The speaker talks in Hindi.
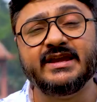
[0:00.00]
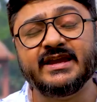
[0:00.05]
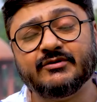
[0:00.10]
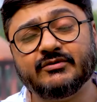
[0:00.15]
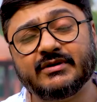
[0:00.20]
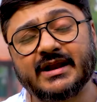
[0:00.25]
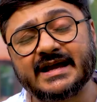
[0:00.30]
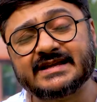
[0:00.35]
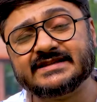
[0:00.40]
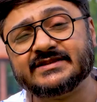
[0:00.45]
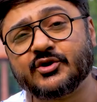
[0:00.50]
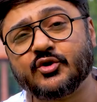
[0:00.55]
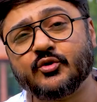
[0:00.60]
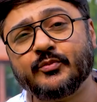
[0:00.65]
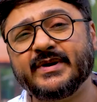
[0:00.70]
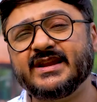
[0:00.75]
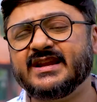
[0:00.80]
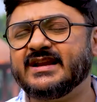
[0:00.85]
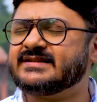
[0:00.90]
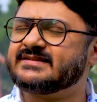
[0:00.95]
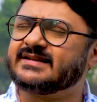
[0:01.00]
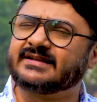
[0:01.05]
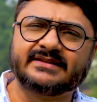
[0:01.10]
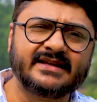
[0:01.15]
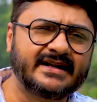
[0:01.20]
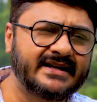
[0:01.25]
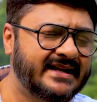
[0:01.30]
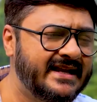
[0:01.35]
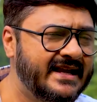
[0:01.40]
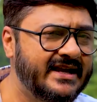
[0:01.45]
इक्वलाइजर ओपन कर
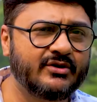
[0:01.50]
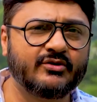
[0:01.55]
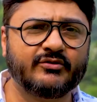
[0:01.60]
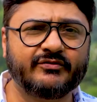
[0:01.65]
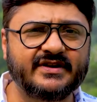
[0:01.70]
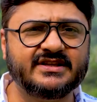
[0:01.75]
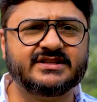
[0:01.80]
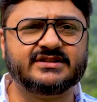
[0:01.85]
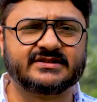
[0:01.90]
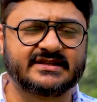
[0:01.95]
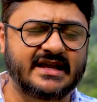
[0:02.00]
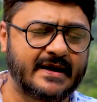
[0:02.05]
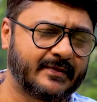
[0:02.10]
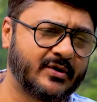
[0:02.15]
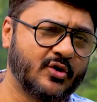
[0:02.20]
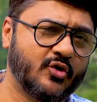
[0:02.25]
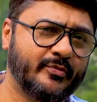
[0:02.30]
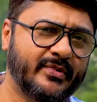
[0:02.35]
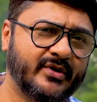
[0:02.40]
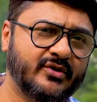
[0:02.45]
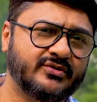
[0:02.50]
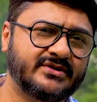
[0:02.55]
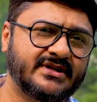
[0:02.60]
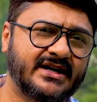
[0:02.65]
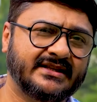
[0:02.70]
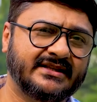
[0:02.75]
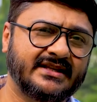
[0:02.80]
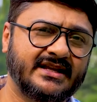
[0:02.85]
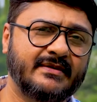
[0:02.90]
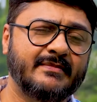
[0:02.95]
सकते हैं ढेरों फीचर्स आपके ओपन हो
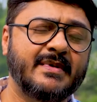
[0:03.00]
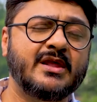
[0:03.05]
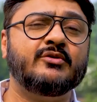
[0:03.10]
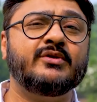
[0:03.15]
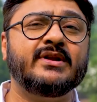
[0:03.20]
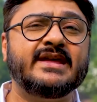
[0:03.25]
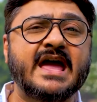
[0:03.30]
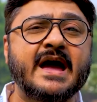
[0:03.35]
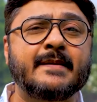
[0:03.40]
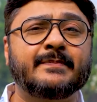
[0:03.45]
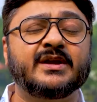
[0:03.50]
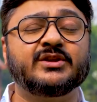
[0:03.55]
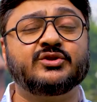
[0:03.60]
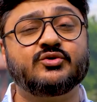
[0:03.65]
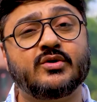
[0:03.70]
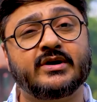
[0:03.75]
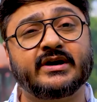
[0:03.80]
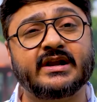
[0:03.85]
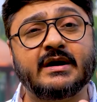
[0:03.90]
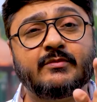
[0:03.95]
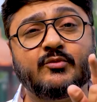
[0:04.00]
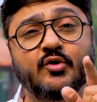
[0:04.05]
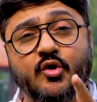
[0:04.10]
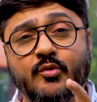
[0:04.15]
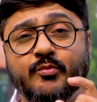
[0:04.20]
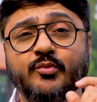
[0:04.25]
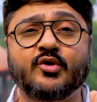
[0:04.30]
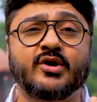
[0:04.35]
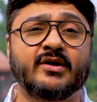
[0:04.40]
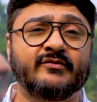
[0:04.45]
जाते हैं मेलोडी ऐप के थ्रू अगर आप
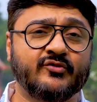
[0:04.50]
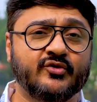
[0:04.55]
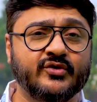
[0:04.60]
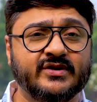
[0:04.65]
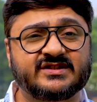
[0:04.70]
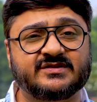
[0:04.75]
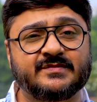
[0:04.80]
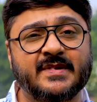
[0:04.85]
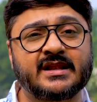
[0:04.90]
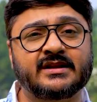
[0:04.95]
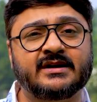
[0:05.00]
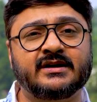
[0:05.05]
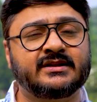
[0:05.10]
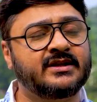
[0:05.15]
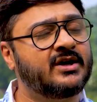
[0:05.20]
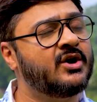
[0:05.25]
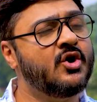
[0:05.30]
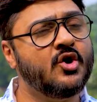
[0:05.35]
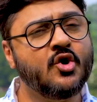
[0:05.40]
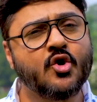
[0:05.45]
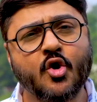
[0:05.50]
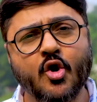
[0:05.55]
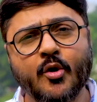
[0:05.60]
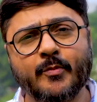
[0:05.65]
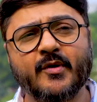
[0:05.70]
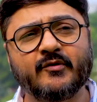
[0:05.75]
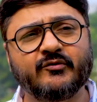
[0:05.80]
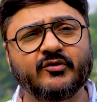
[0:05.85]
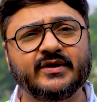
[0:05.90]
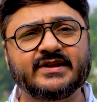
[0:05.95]
ओप्पो का फ़ोन इस्तेमाल करते हैं
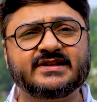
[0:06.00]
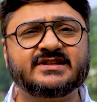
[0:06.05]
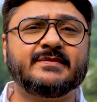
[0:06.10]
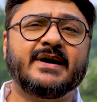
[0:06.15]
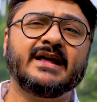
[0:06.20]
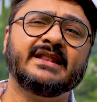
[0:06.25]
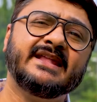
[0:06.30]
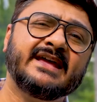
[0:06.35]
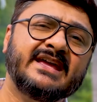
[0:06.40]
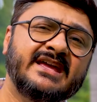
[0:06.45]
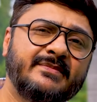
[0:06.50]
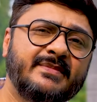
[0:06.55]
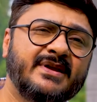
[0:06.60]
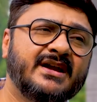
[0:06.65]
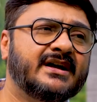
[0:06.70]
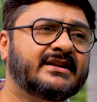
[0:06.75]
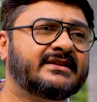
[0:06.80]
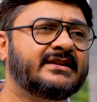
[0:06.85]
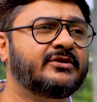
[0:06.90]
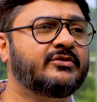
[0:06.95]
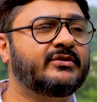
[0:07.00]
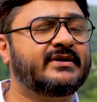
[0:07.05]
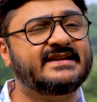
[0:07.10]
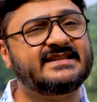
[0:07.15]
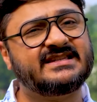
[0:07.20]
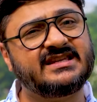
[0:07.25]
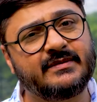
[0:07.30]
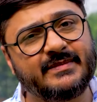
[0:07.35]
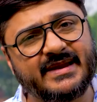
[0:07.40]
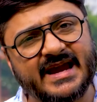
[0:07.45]
ओप्पो फ़ोन इस्तेमाल नहीं भी करते तो
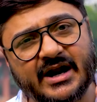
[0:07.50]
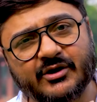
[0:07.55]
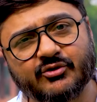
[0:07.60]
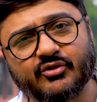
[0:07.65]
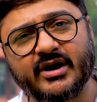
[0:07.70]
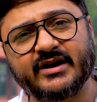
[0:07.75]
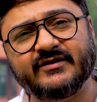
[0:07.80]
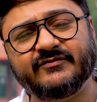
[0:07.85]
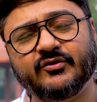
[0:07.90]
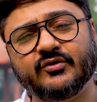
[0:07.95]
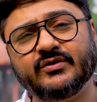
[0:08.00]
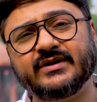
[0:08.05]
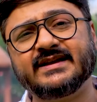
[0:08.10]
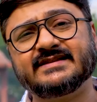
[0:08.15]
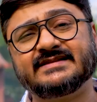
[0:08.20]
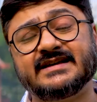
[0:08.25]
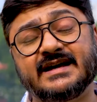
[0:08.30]
किसी भी एंड्रॉयड फ़ोन के